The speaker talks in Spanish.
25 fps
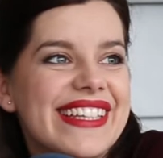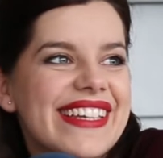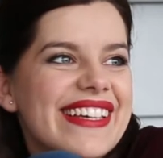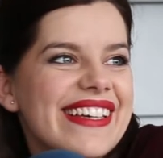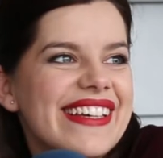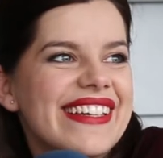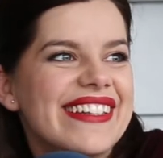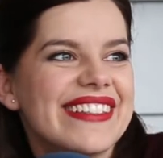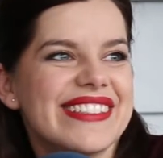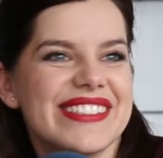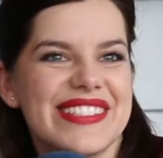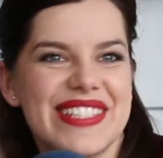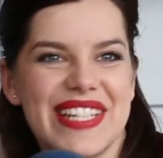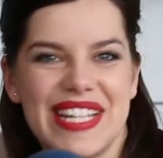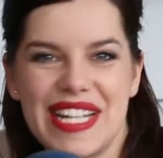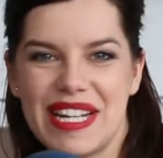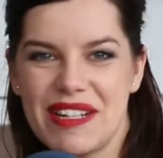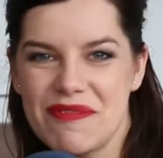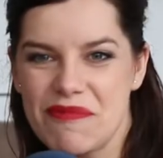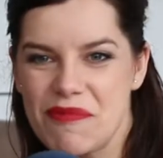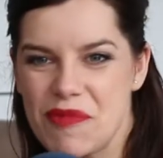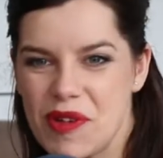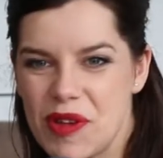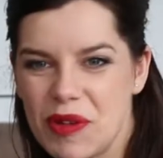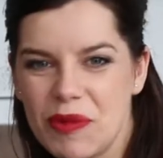que era
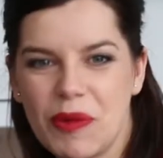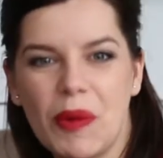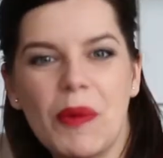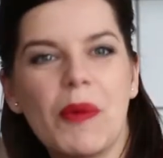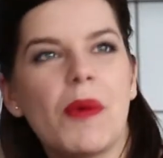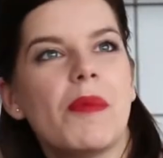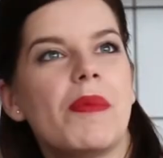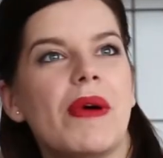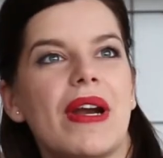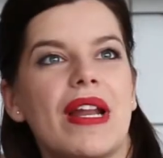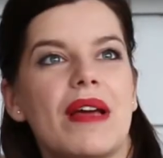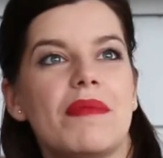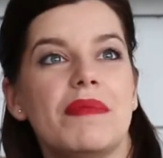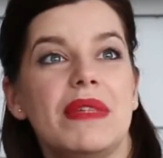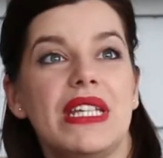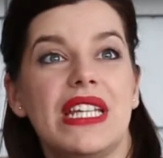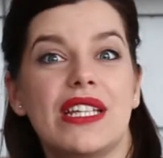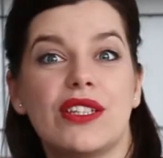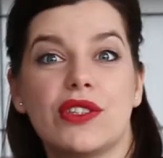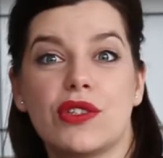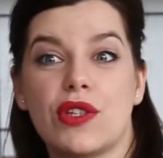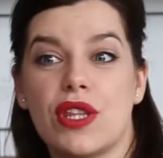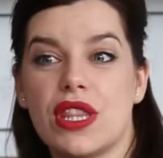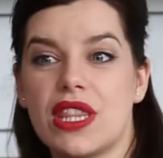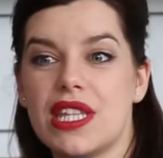muy nuevo para mí.
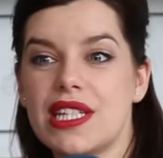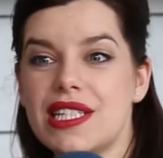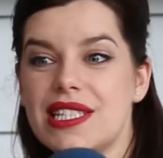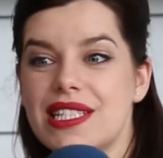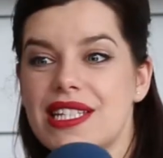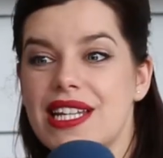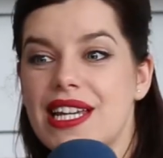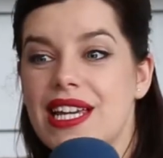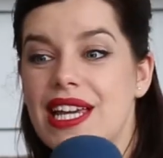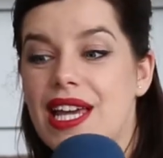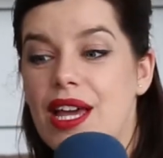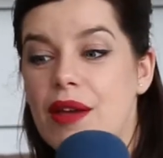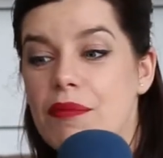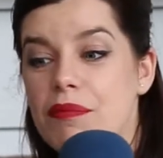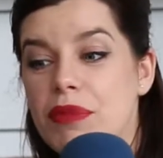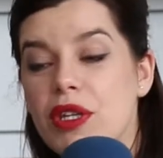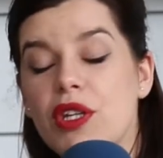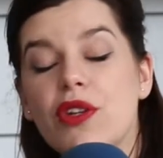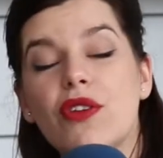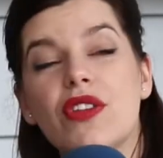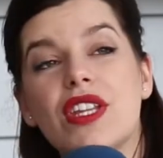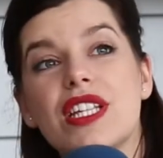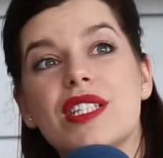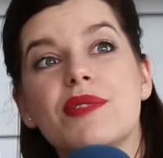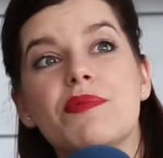Entonces
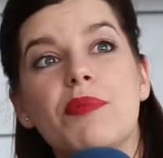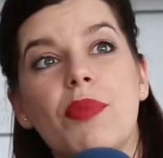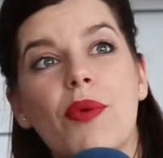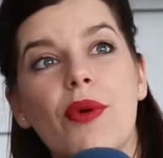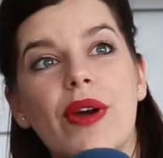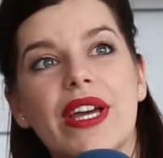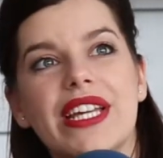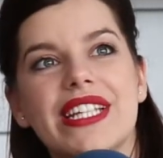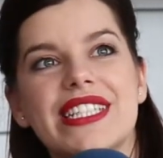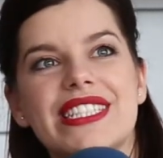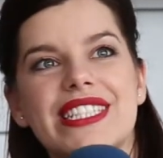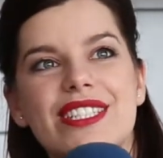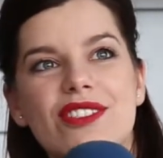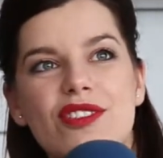vino después.